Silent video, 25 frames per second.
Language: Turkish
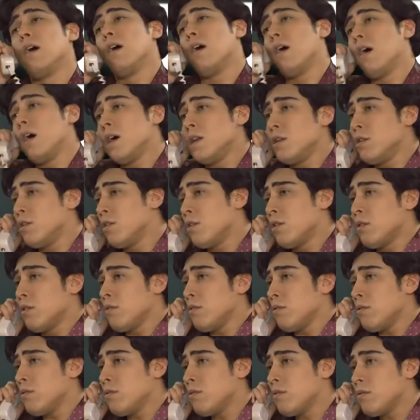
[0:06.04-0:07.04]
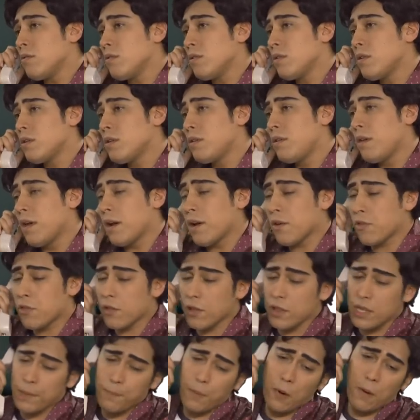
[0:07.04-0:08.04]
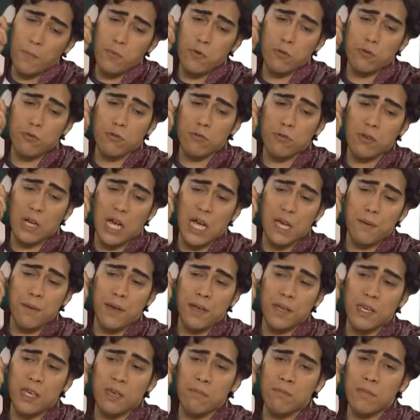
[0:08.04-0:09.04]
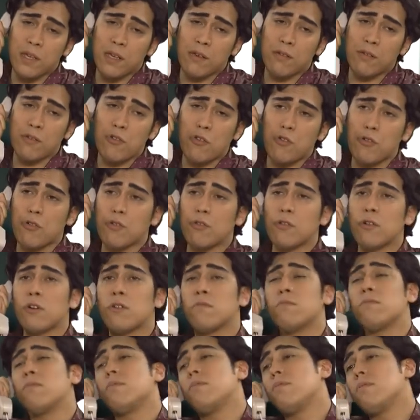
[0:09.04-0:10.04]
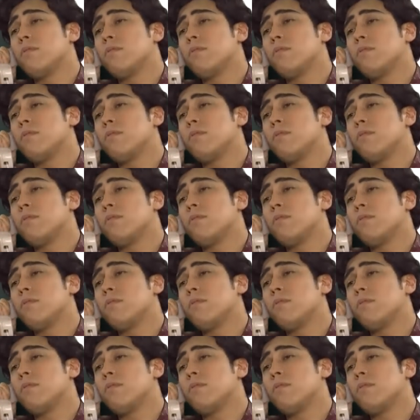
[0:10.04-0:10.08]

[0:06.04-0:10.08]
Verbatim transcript: Alo. Yakışıklı popçu Turgay ben. Kimle görüşüyorum?